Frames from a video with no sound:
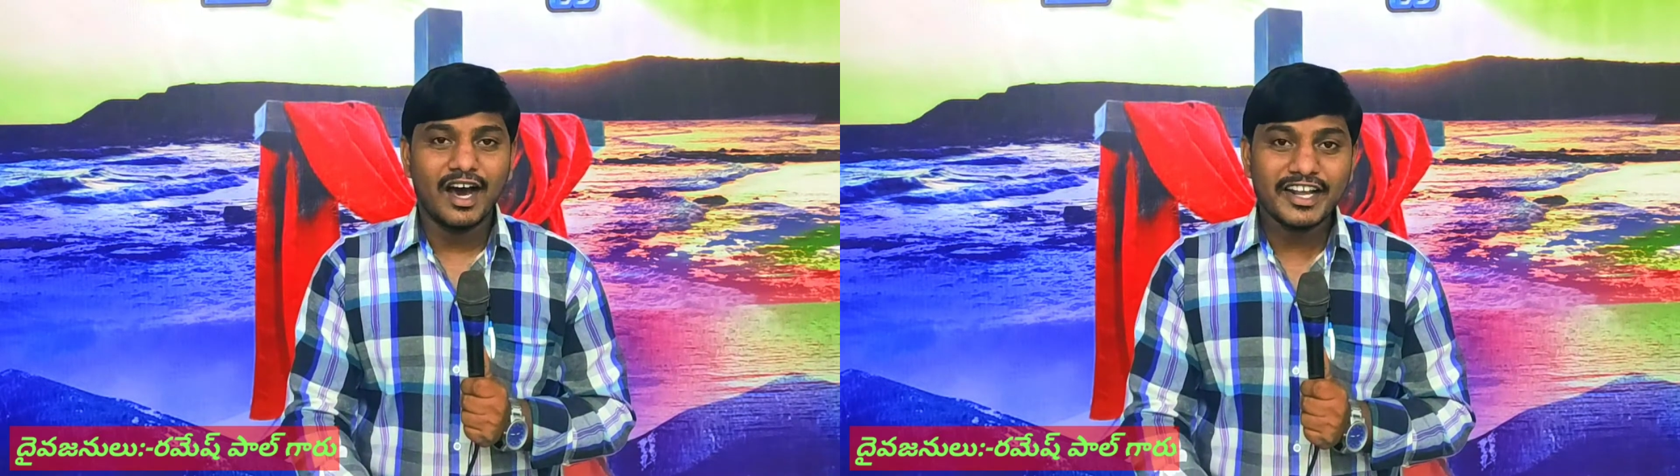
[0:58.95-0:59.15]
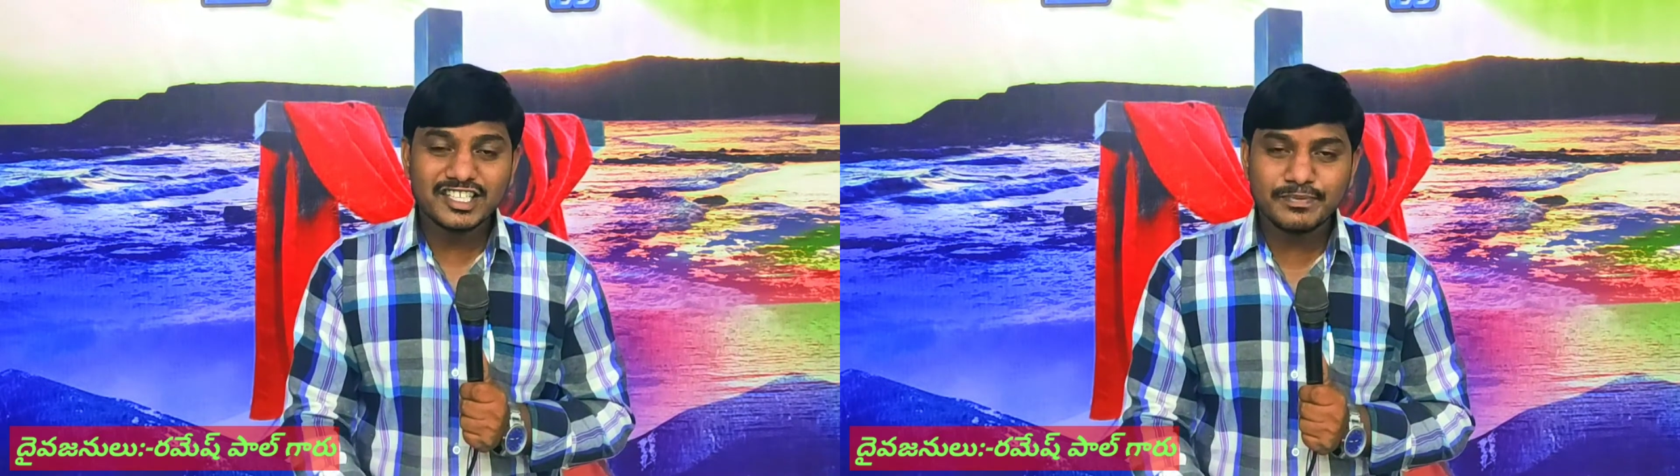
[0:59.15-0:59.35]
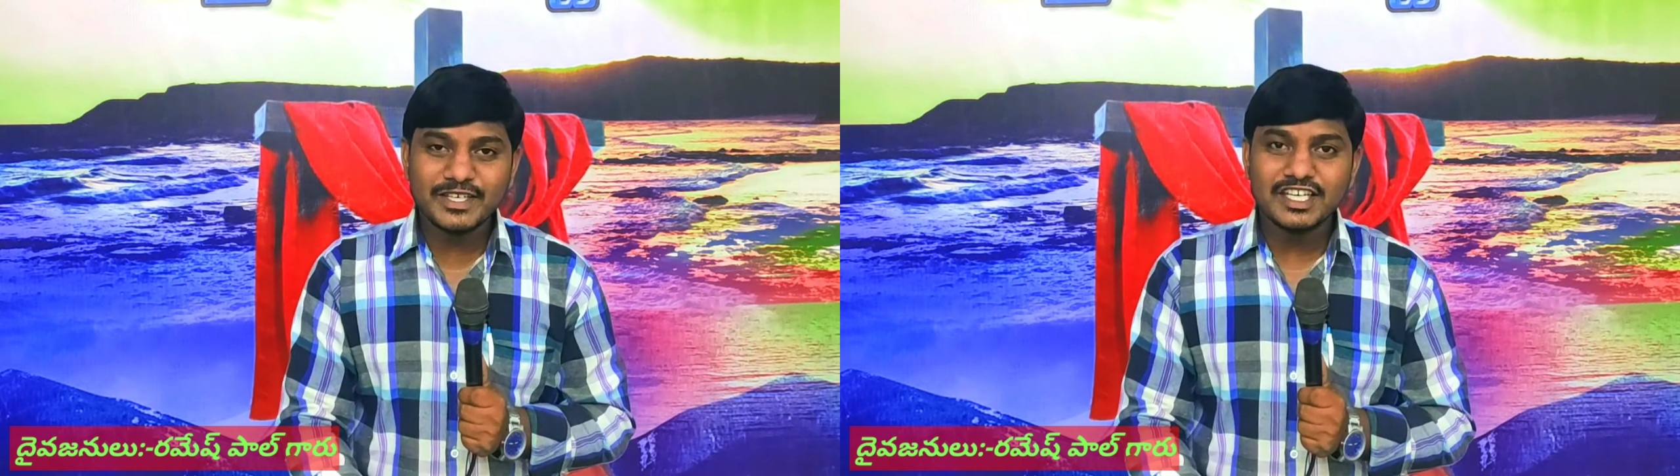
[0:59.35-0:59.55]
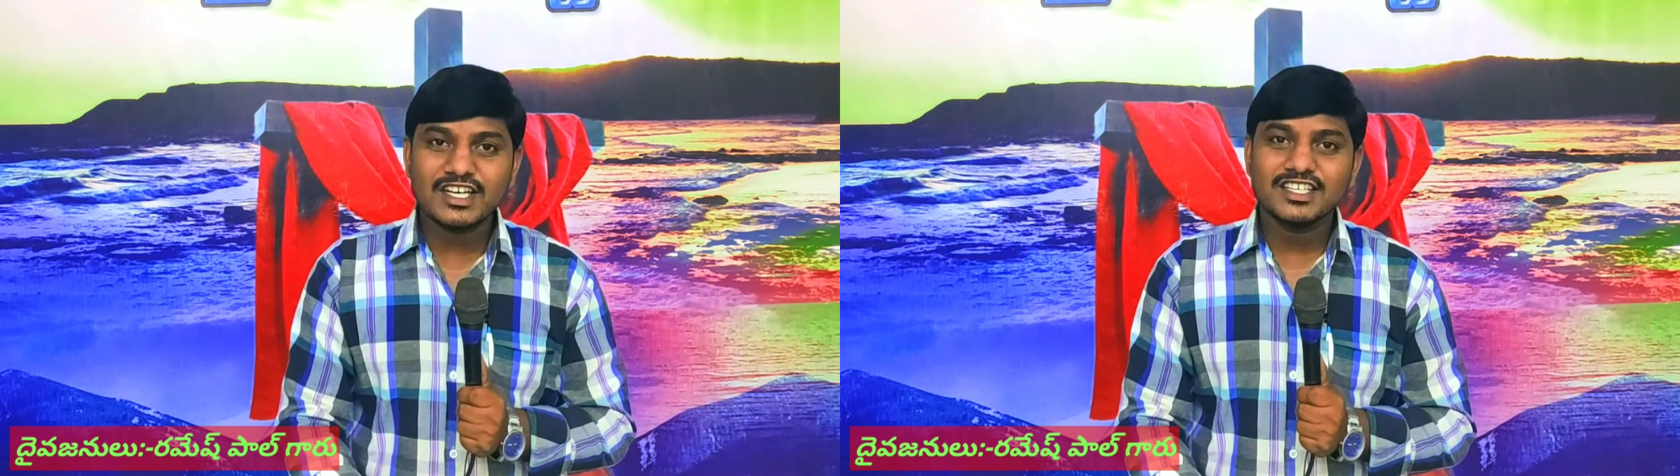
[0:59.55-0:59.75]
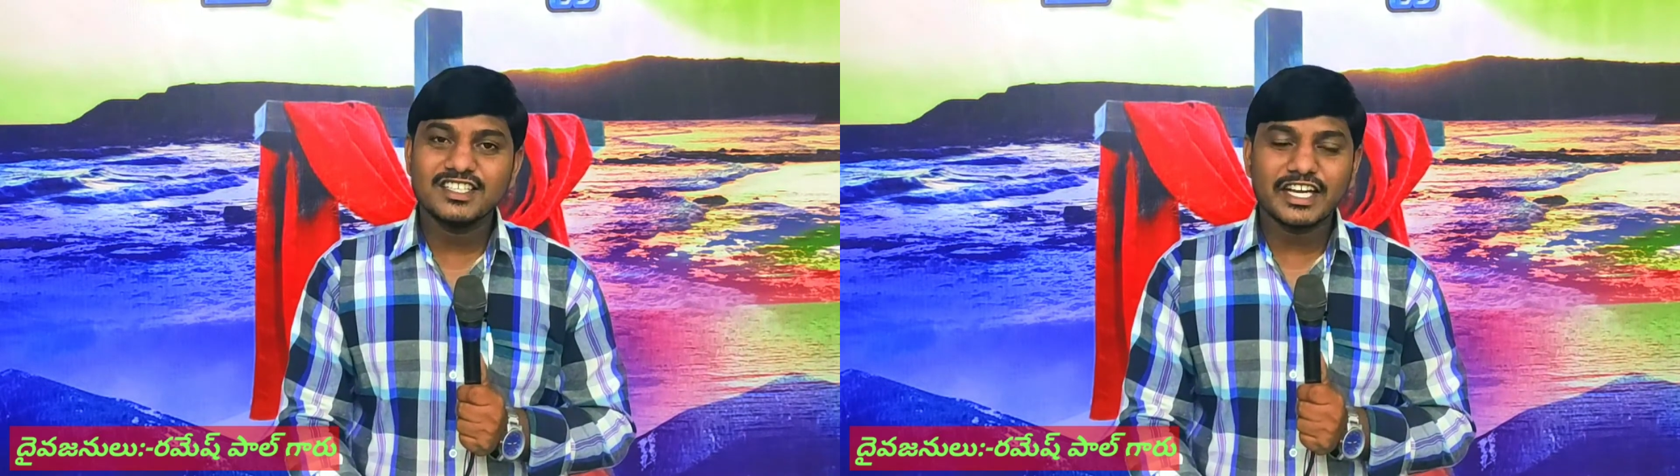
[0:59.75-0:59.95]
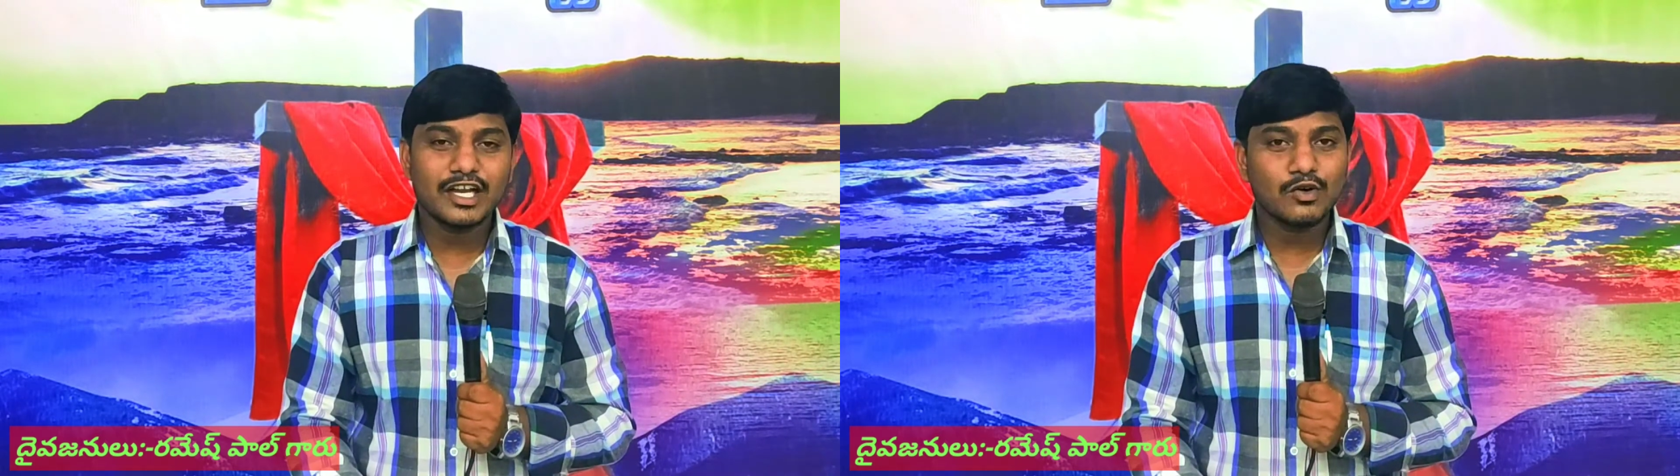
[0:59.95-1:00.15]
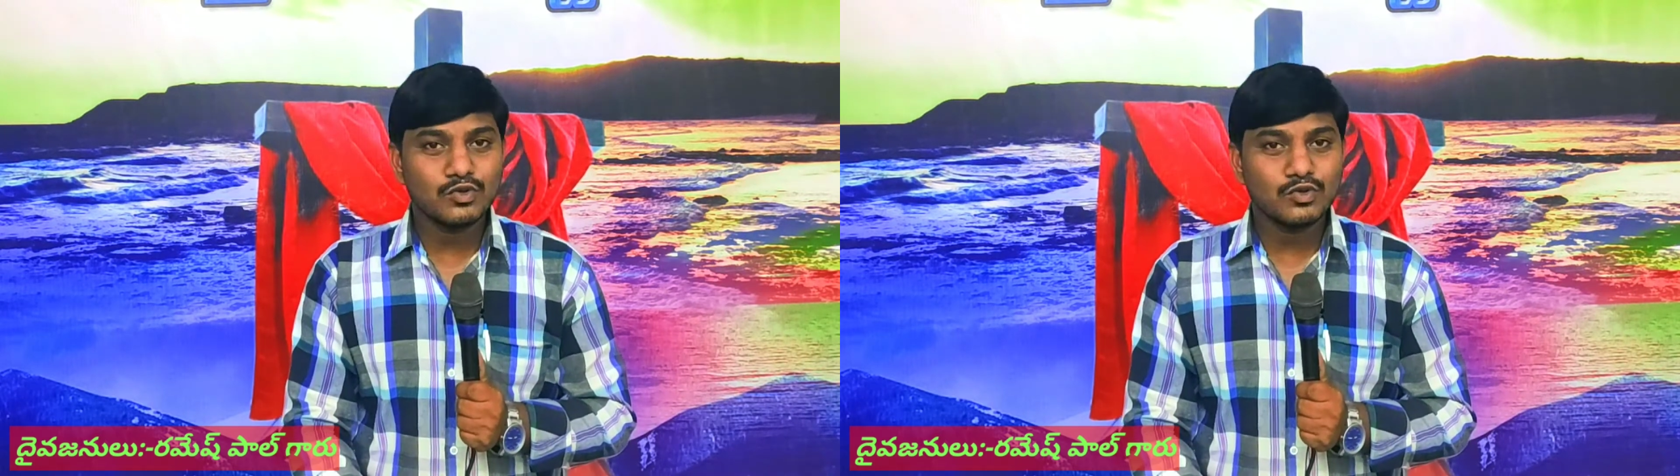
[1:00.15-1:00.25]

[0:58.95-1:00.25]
అన్ఎక్స్పెక్టెడ్గా జరిగిన